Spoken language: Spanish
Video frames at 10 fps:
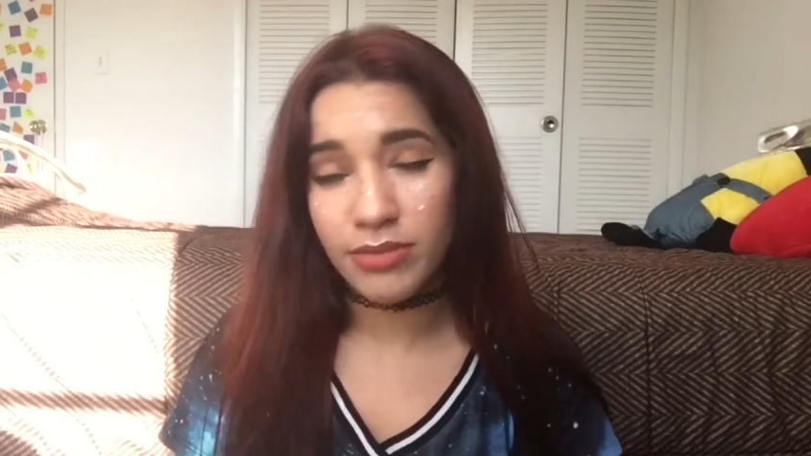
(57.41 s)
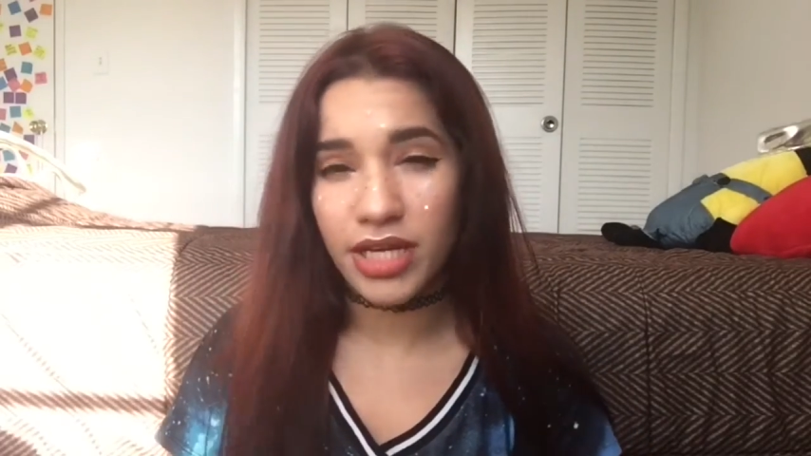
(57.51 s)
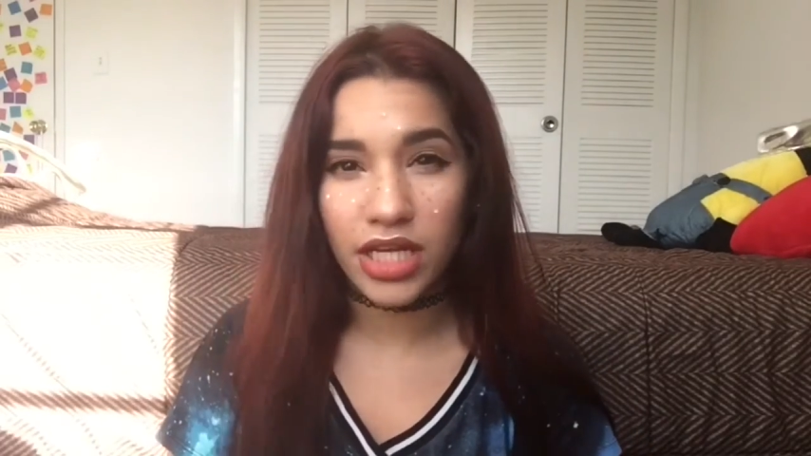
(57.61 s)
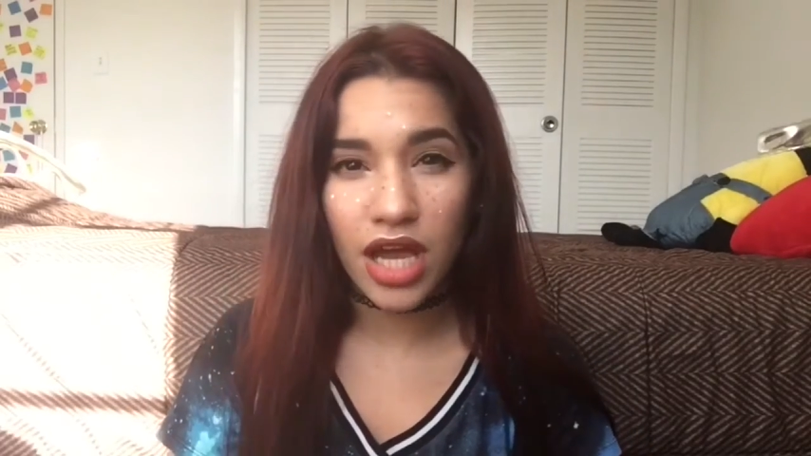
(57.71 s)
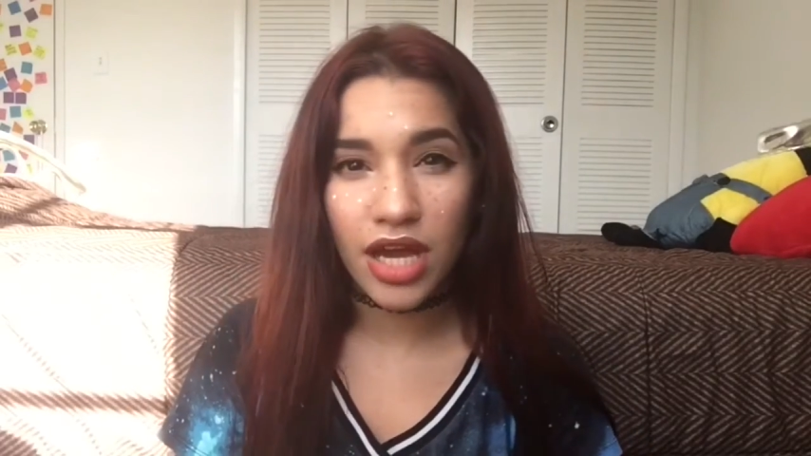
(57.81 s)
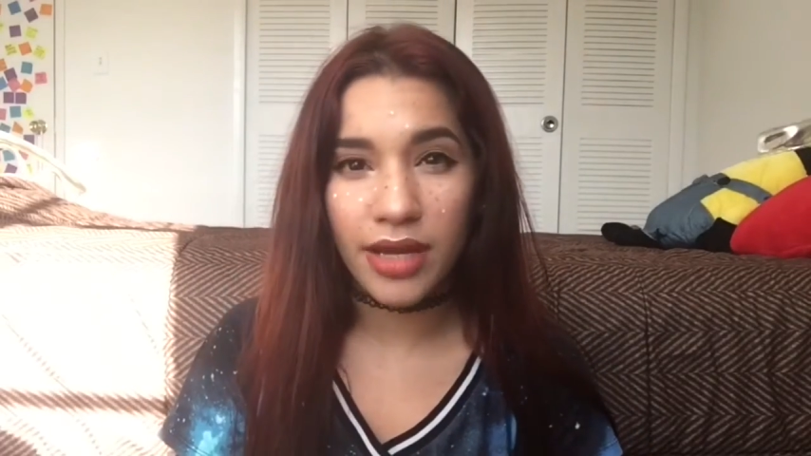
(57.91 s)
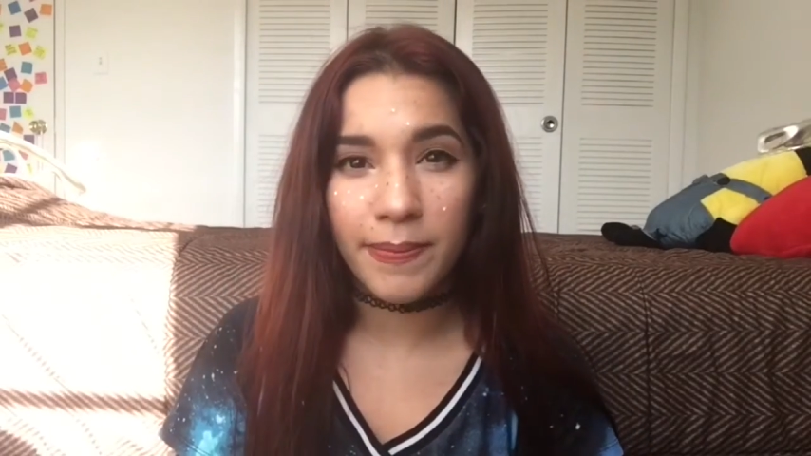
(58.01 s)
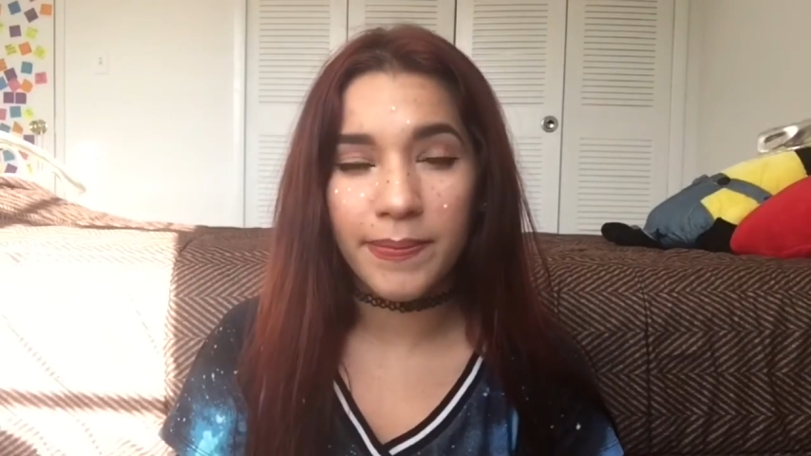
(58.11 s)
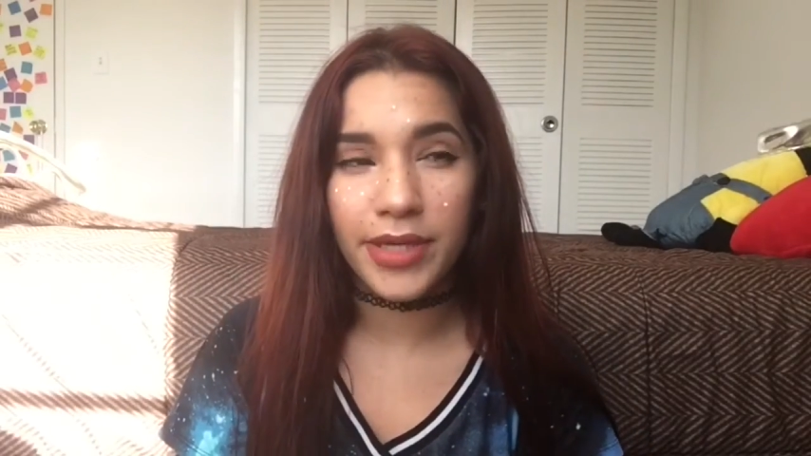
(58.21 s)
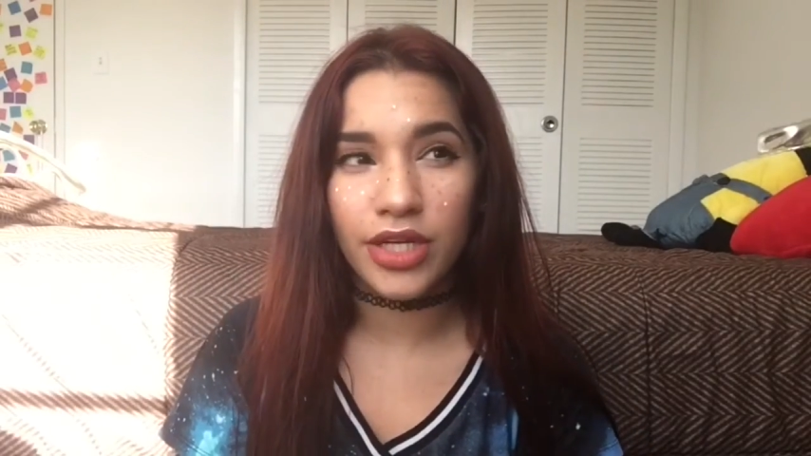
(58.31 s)

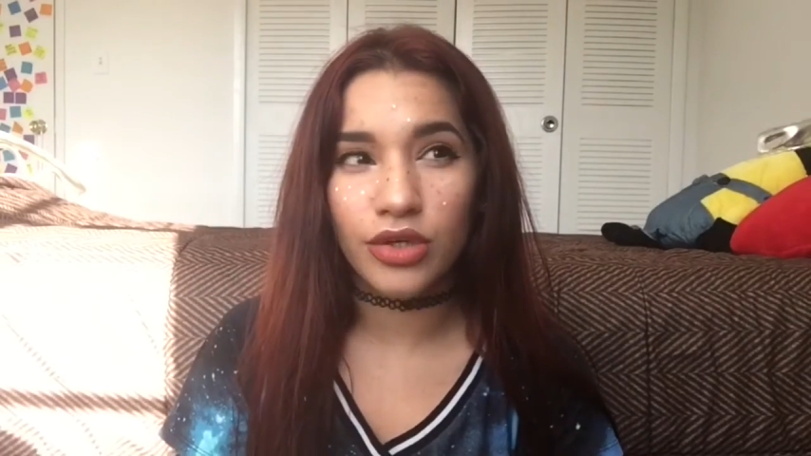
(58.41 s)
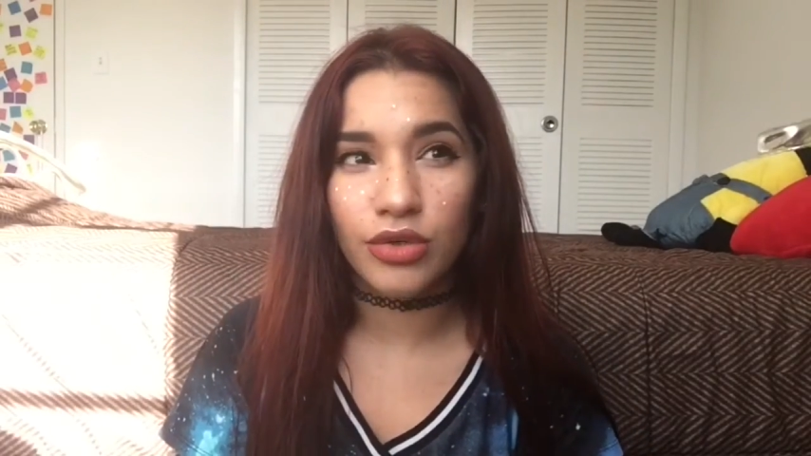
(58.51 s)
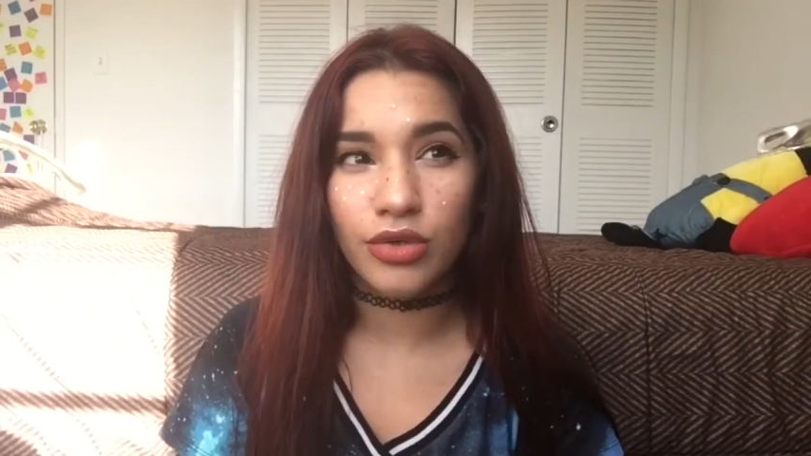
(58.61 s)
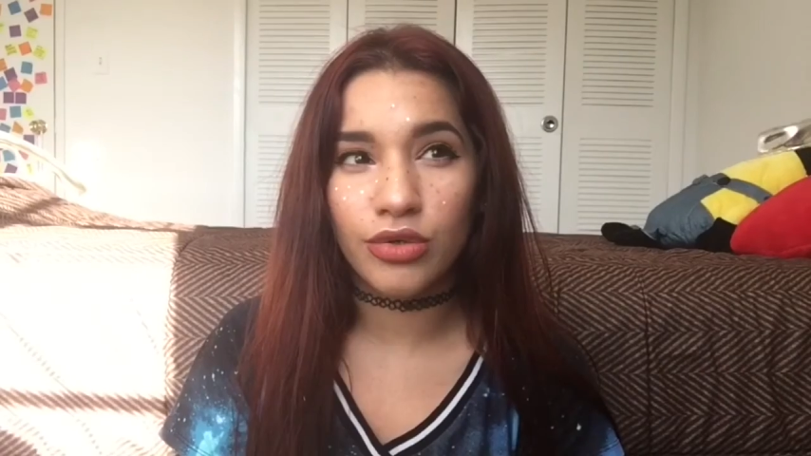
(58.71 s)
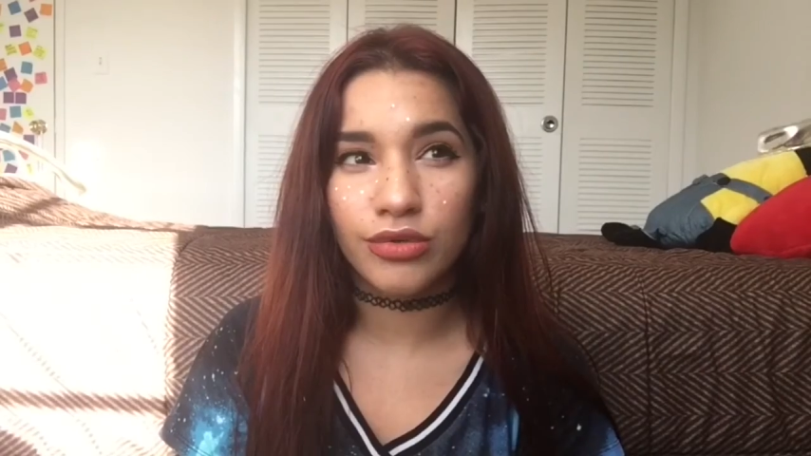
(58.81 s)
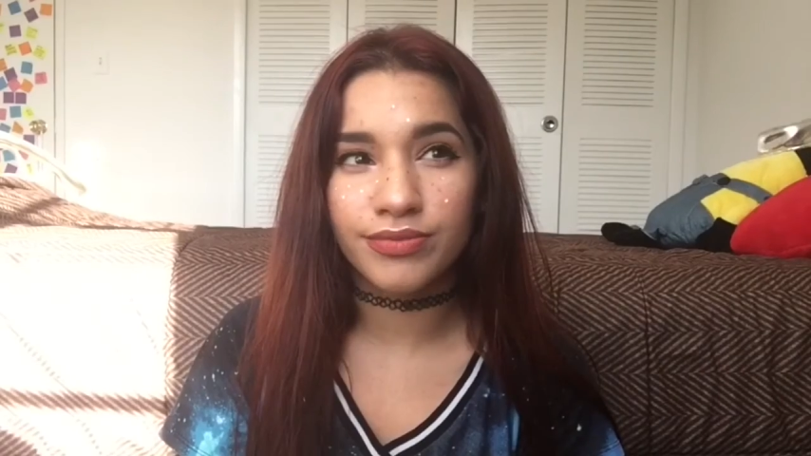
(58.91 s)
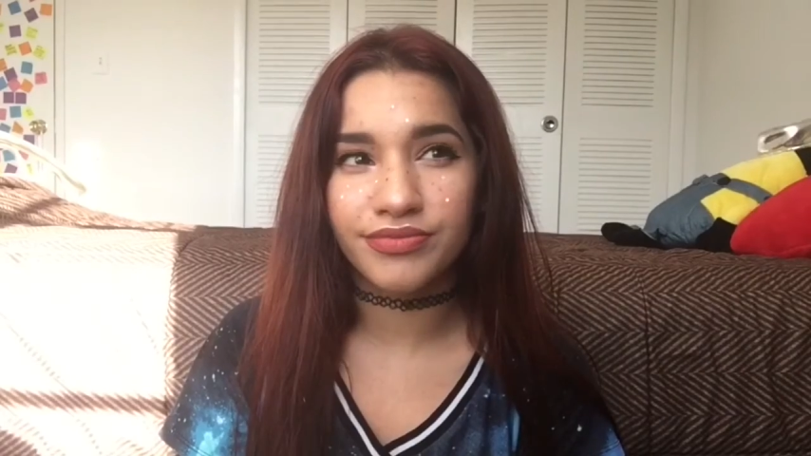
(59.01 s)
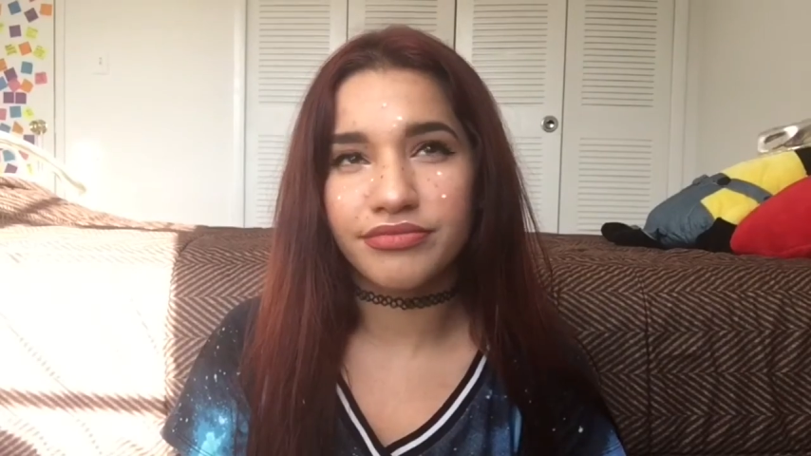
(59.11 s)
maquillaje, pero